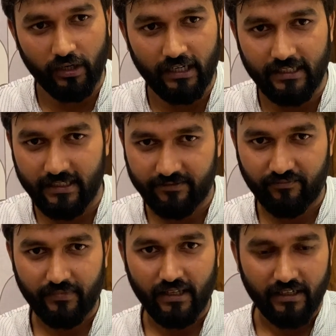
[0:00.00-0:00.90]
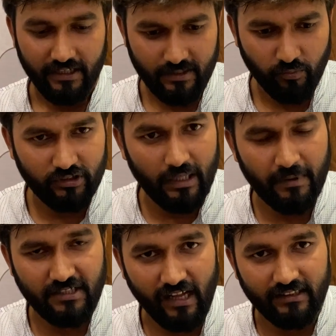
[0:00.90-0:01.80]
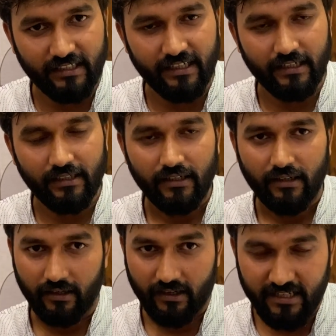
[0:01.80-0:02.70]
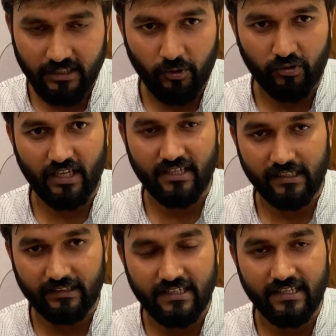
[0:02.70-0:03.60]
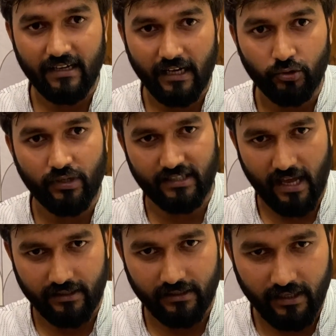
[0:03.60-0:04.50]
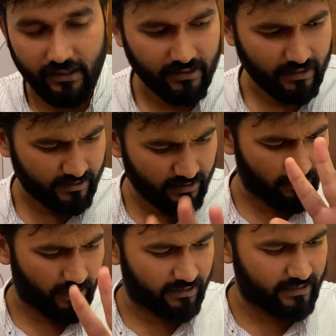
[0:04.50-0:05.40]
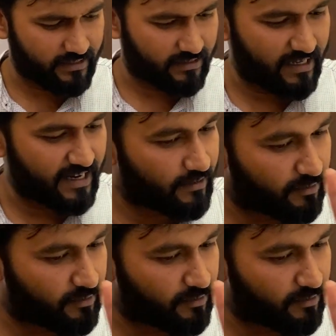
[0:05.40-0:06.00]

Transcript: के लिए इस मुद्दे पर जानते हैं राजद प्रवक्ता शक्ति सिंह यादव का क्या कहना है सर जिस तरीके से